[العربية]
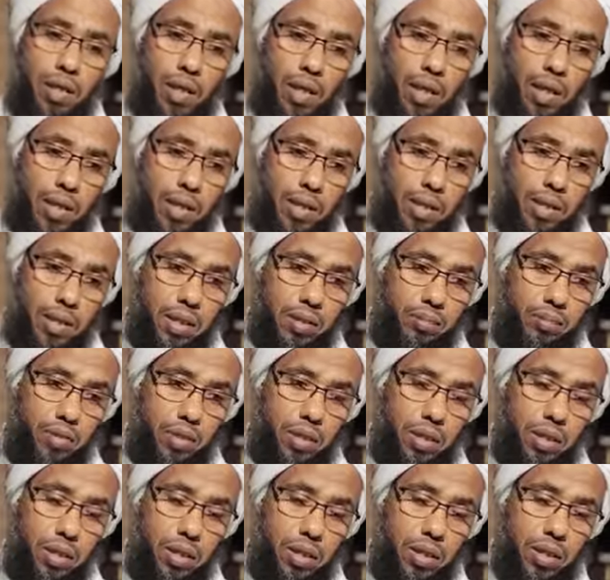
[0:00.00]
عدم
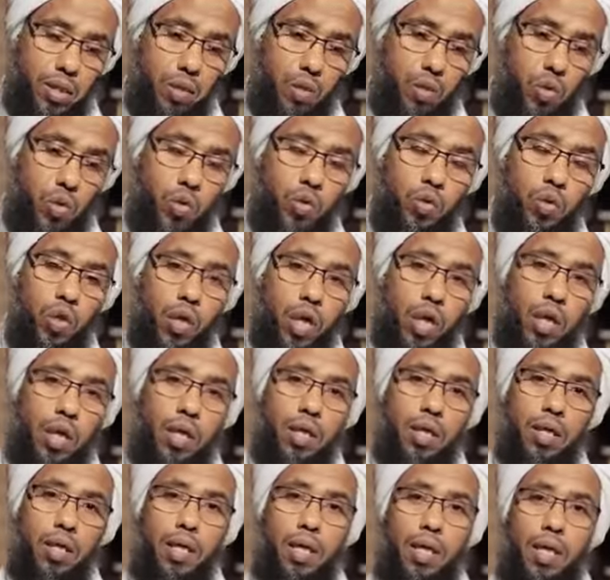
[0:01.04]

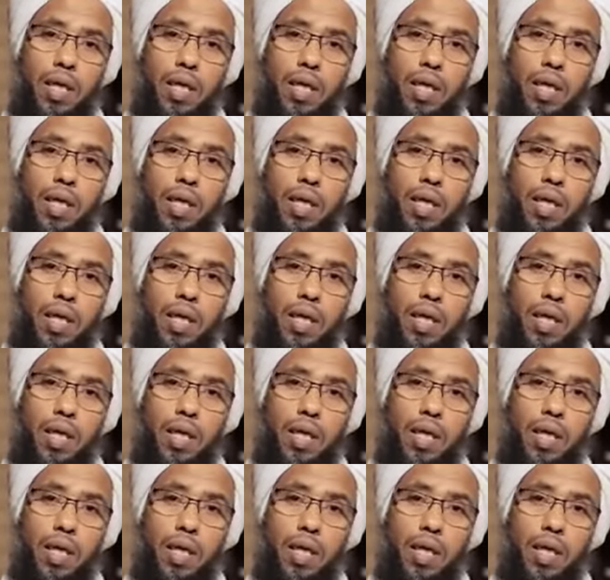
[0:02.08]
القدرة